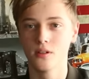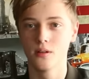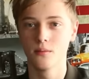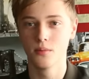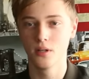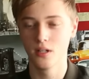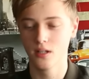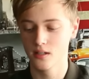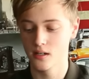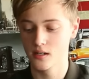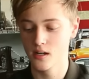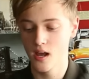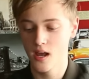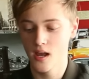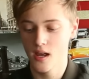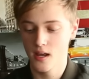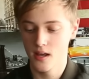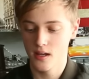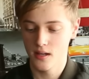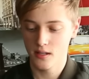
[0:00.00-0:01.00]
in dem Bild halt,
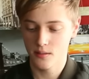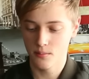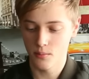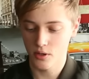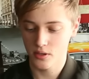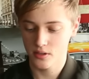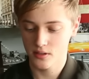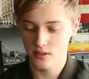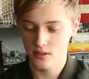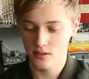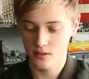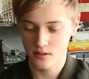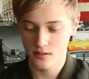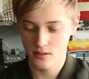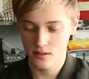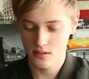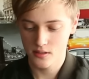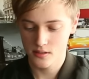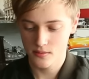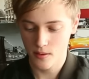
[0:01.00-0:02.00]
ich möchte
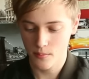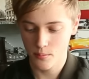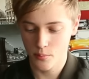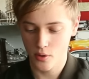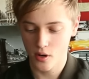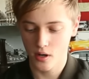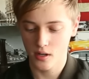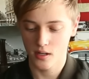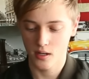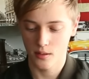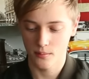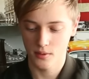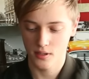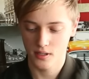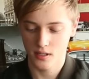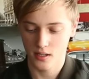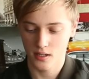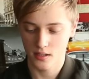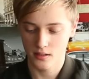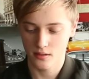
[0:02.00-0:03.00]
die zwei
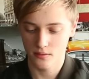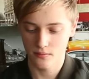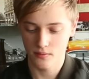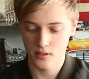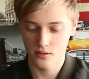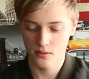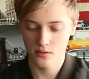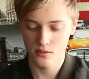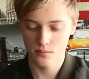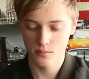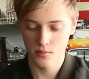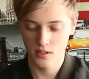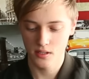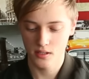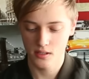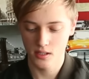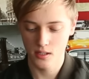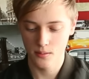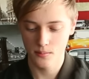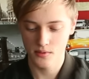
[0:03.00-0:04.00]
Borgclubbing-Karten, wenn du sie mir
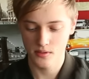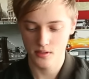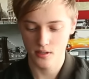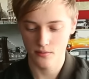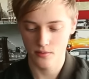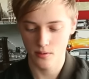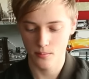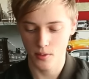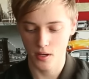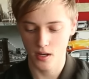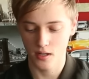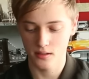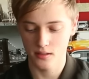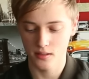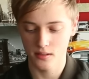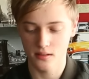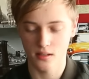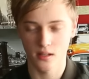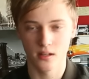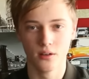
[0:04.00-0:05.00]
nicht gibst, dann verbreite
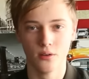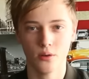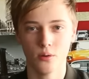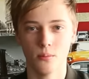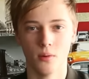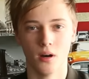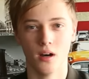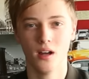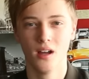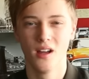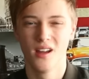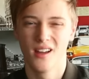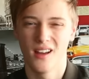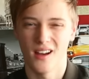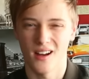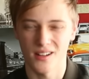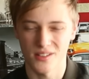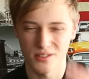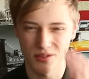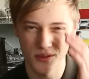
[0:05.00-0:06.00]
ich deine Nummer.
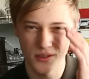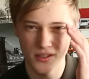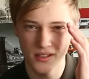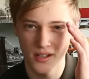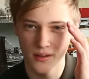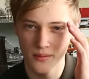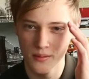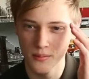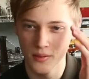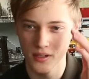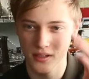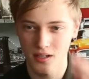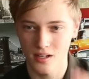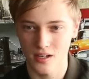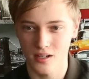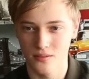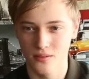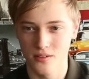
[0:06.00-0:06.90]
Also ich habe mal gedacht,